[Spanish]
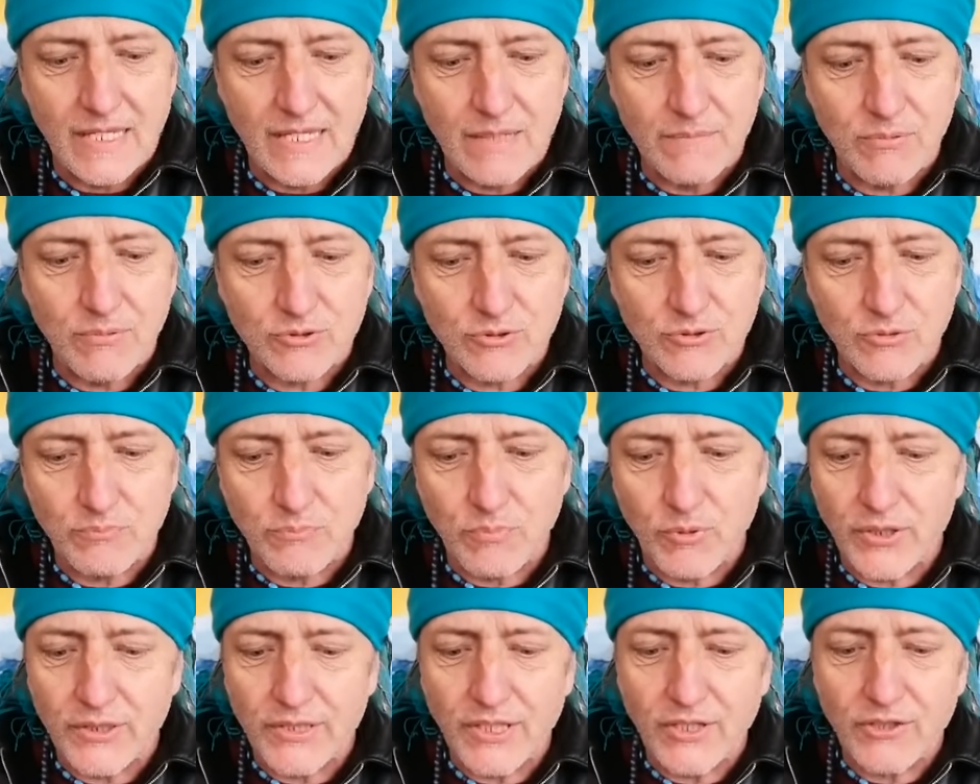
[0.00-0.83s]
Y pues un
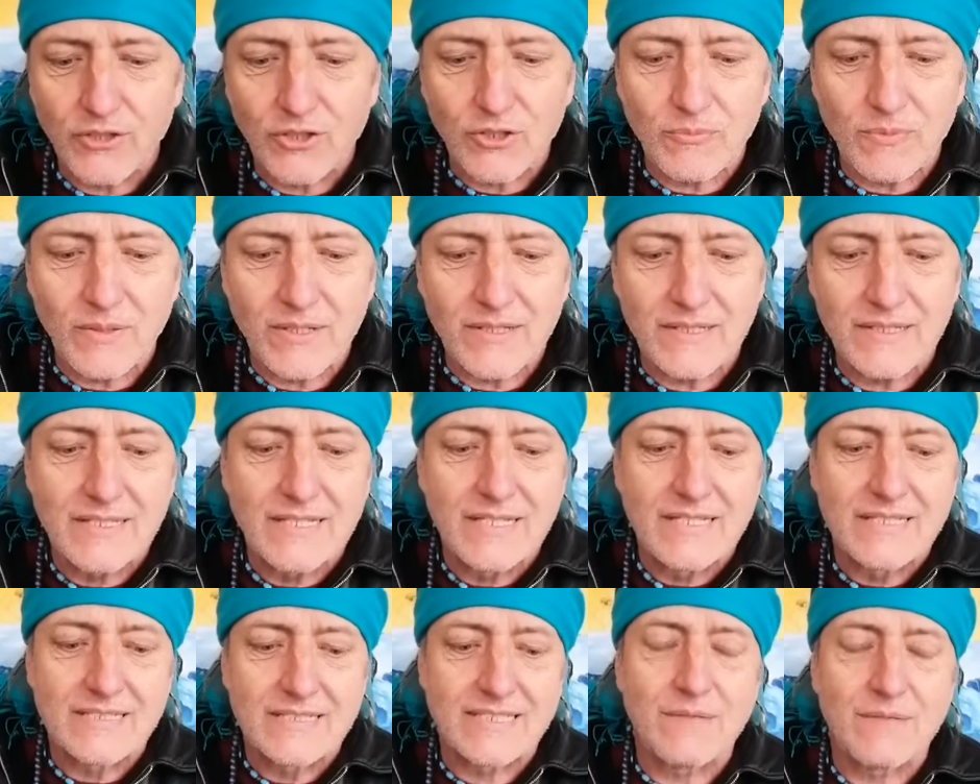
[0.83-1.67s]
poquitito nomás
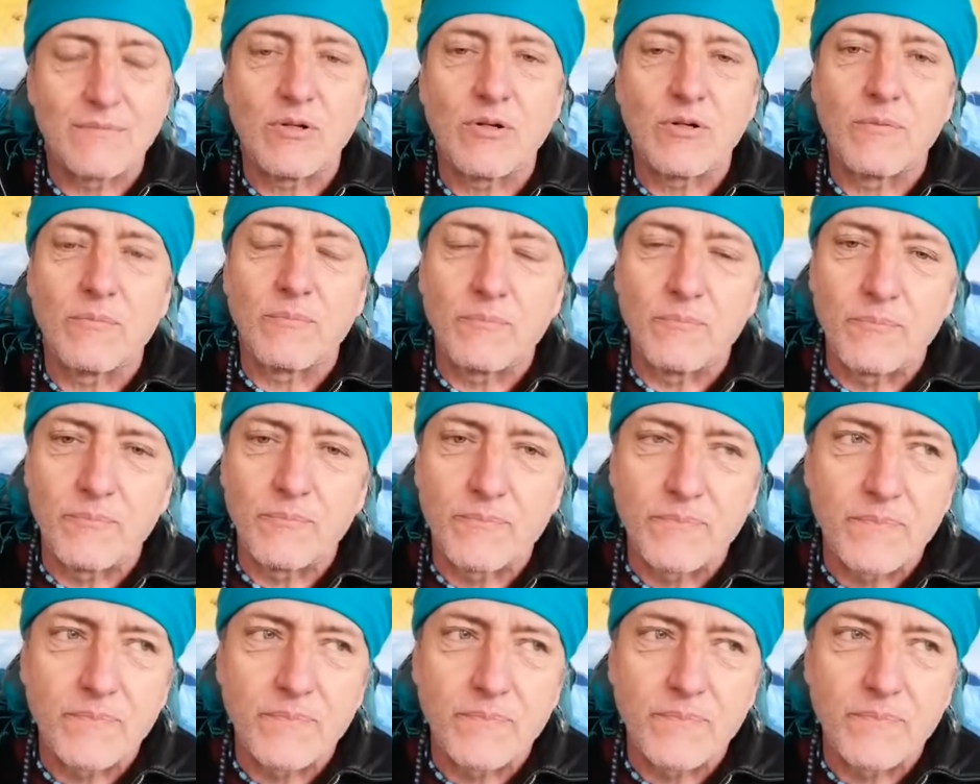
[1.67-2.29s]
se llamó